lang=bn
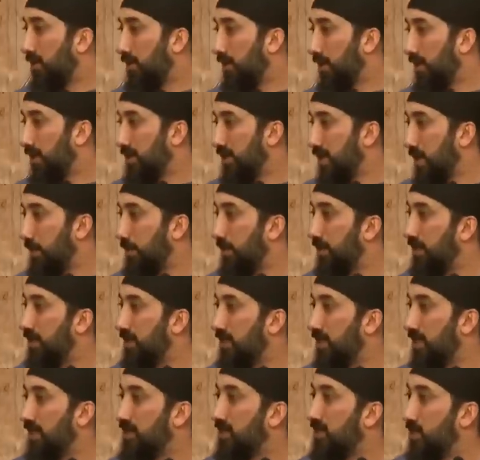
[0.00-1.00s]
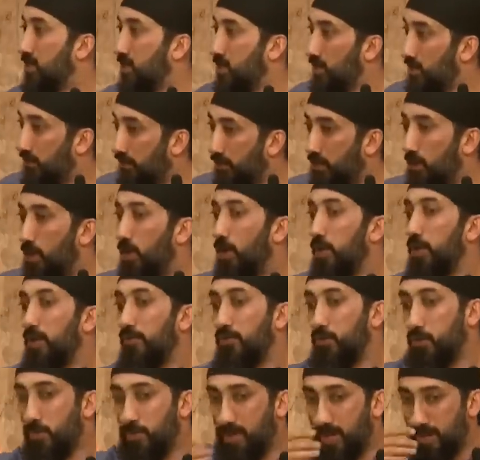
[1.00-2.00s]
উপমা প্রদান করার সময় কি করলেন
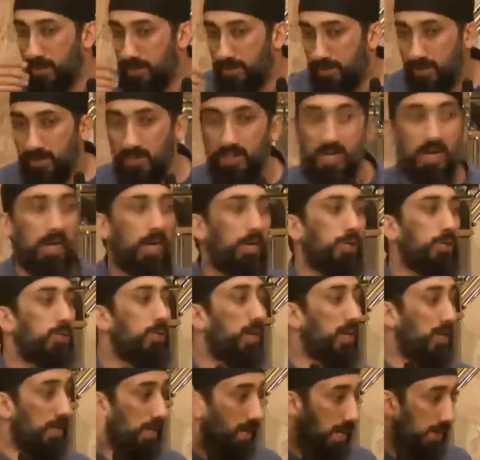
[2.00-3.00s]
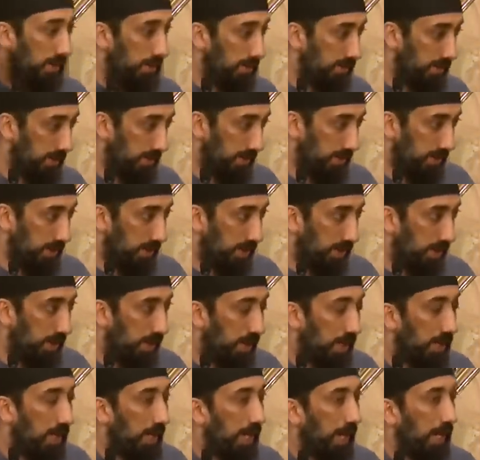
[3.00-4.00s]
ইয়া ইউহান্নাস
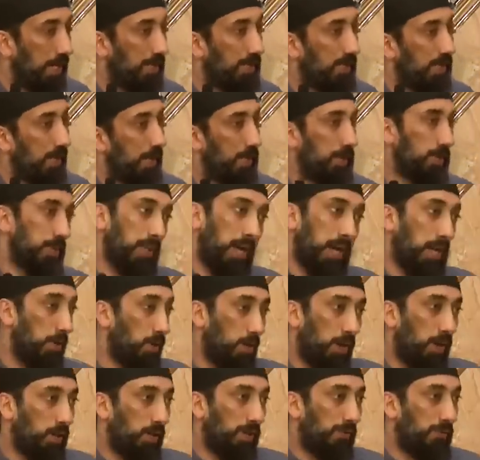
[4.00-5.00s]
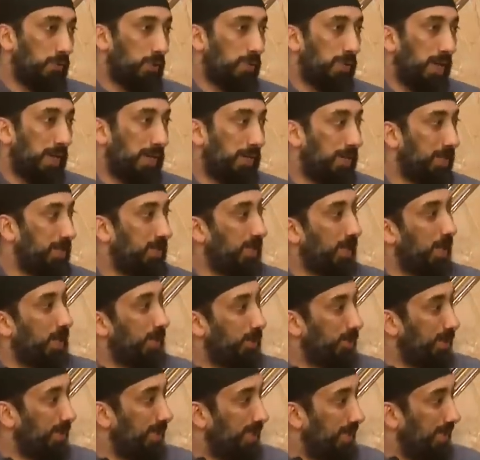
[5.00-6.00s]
এই উপমাটি সমস্ত মানবজাতির জন্য
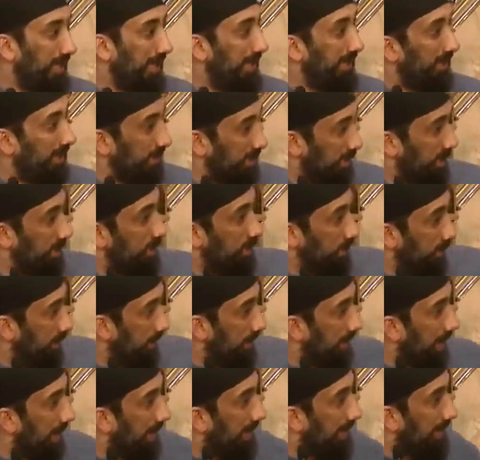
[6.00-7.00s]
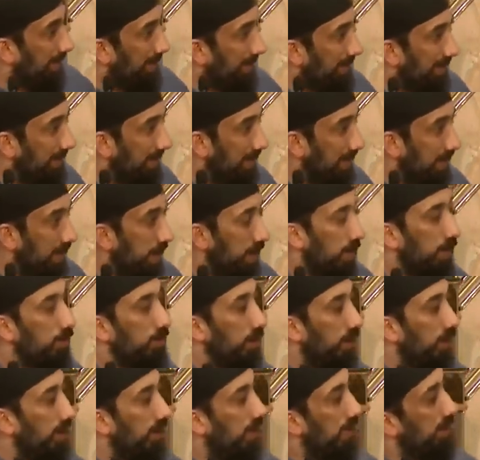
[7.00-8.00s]
এখন মানবজাতির সবাই তো আল্লাহর কথা শুনতে
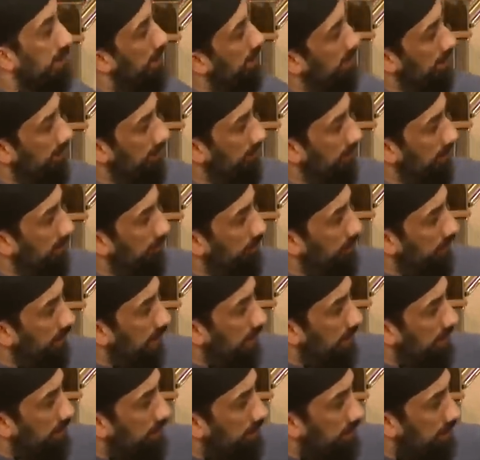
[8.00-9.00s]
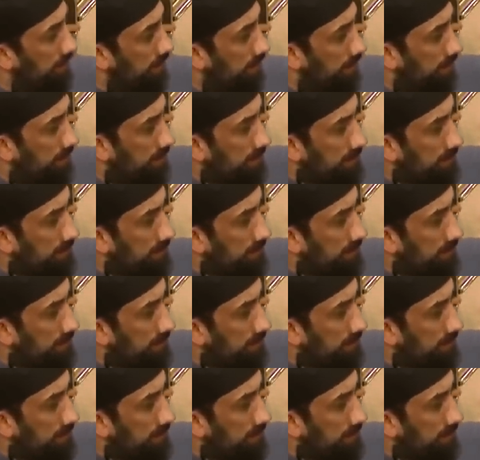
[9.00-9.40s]
আগ্রহী নয় তাই আল্লাহ বলছেন